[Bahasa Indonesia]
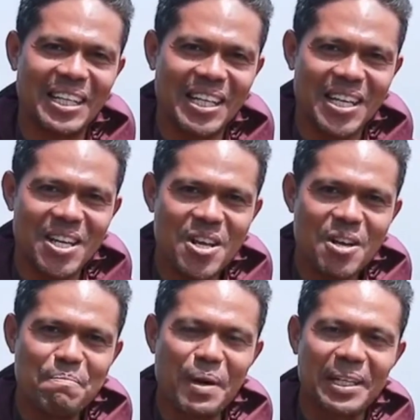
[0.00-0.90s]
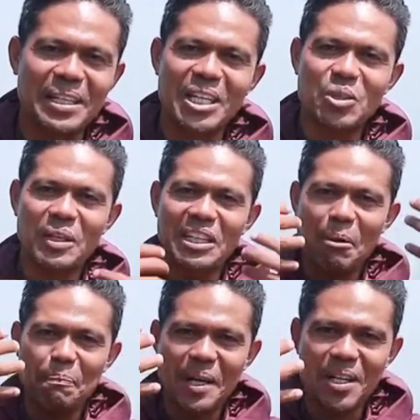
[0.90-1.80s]
ini. Begitu
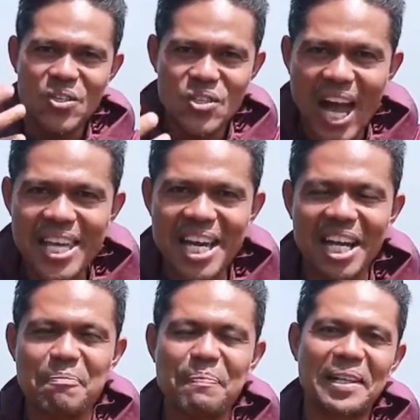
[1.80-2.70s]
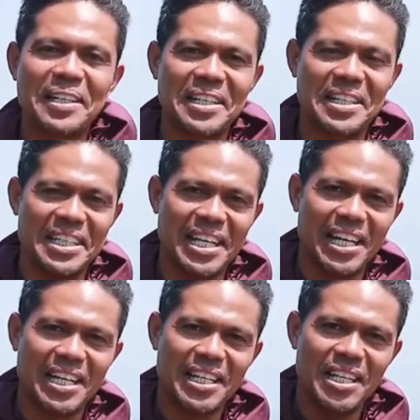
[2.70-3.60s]
kita percaya kepada Dia,
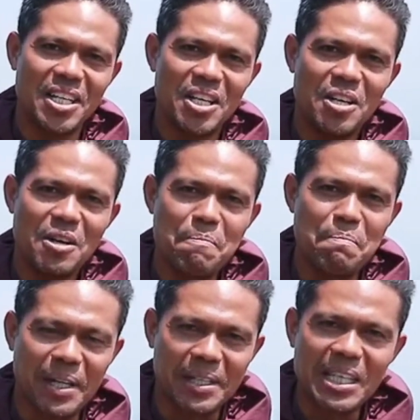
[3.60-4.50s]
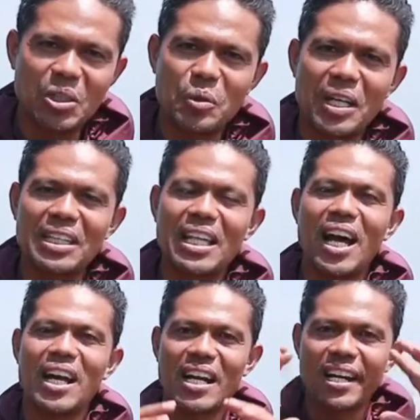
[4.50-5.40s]
begitu
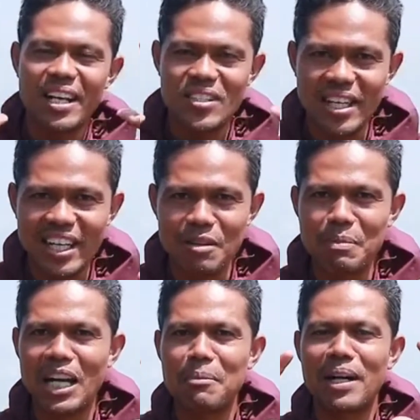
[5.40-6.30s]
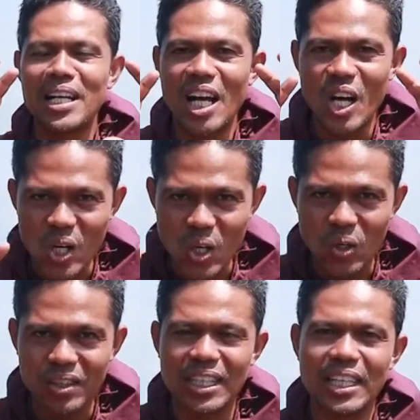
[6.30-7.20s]
kita rasakan bagaimana
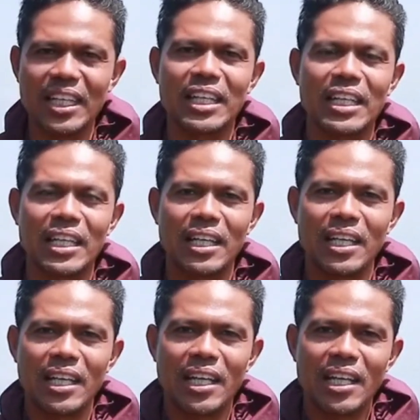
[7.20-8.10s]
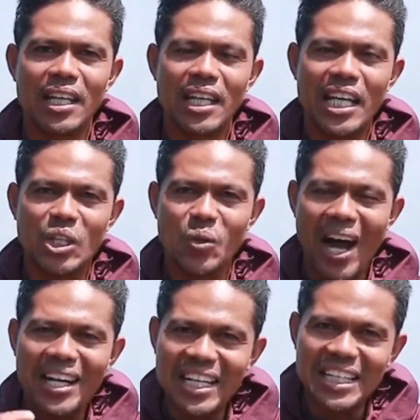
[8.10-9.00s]
roti ini itu
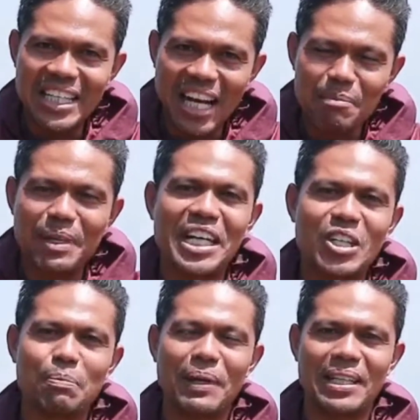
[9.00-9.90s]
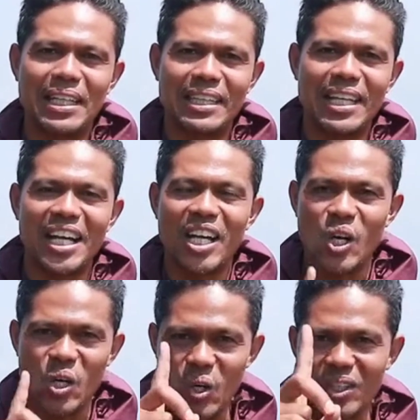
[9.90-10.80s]
ada di dalam kehidupan kita.
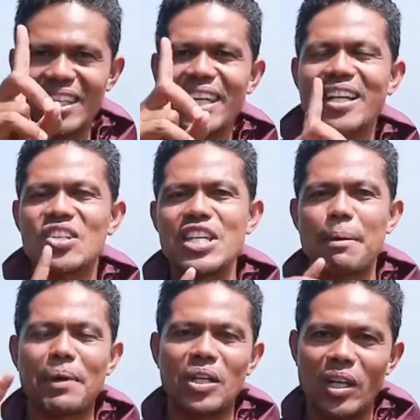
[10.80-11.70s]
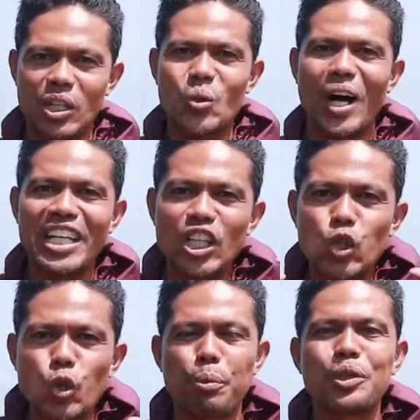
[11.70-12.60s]
Roti yang disiapkan oleh Tuhan
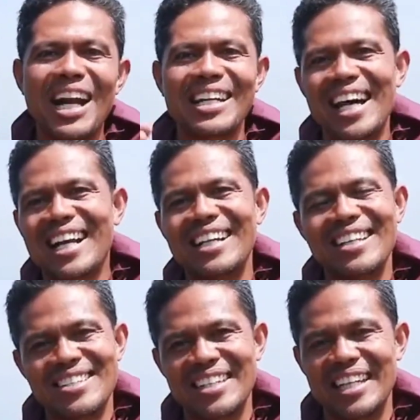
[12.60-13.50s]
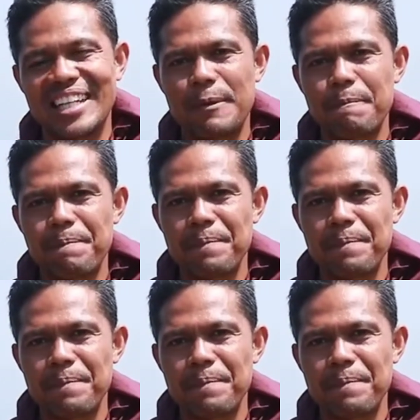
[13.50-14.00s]
yaitu tubuh dan darahnya sendiri